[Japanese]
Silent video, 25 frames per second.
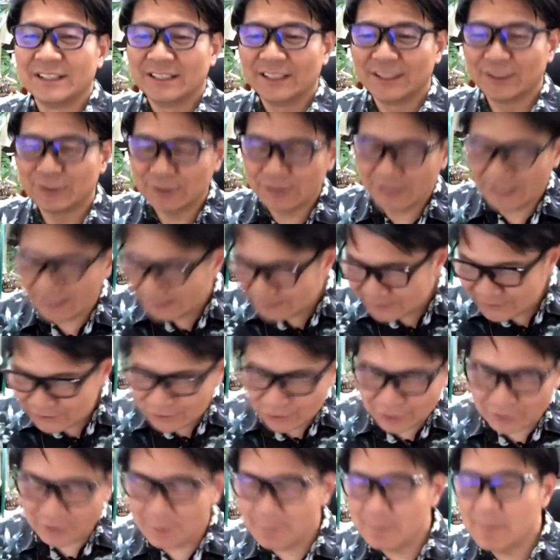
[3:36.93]
いくら一
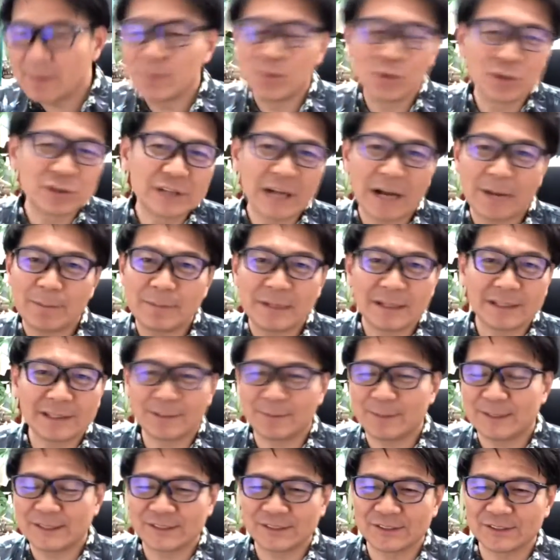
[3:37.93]
生懸命僕頑張っ
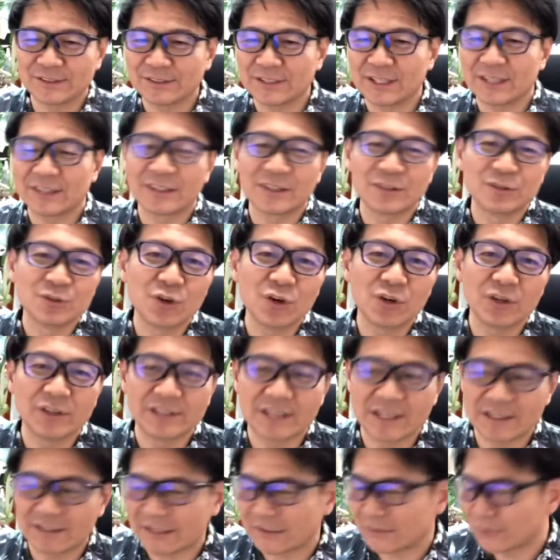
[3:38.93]
てますって言って動い
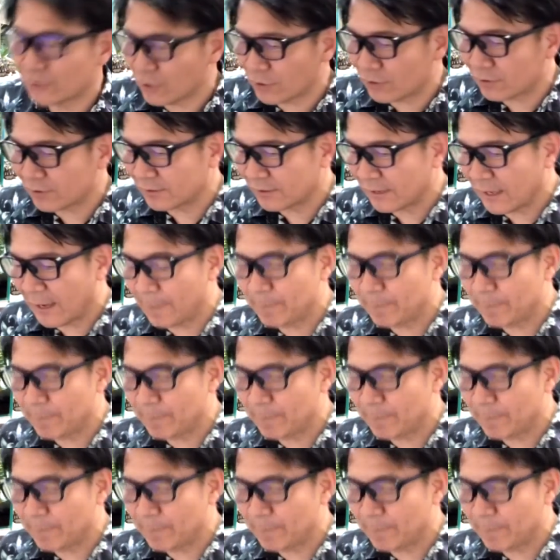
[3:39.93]
てるところで